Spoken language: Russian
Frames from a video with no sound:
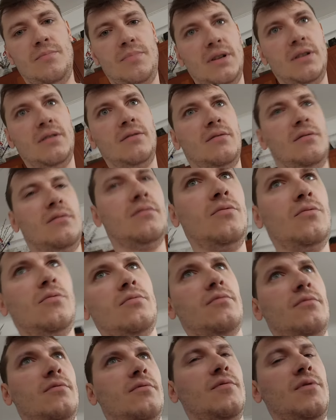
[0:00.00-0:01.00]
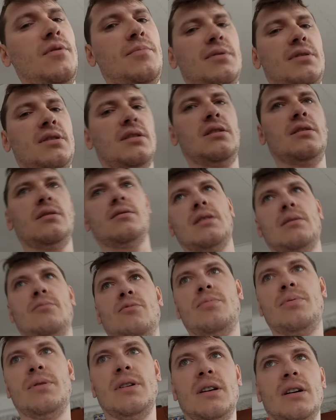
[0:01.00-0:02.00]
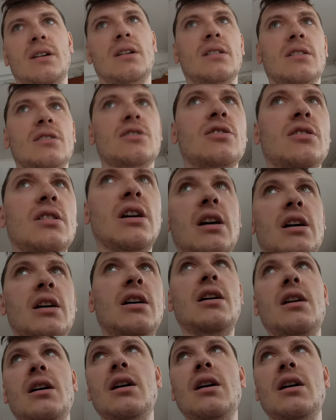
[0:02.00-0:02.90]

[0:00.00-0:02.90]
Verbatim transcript: При, ну, выписали, зама приехала жена.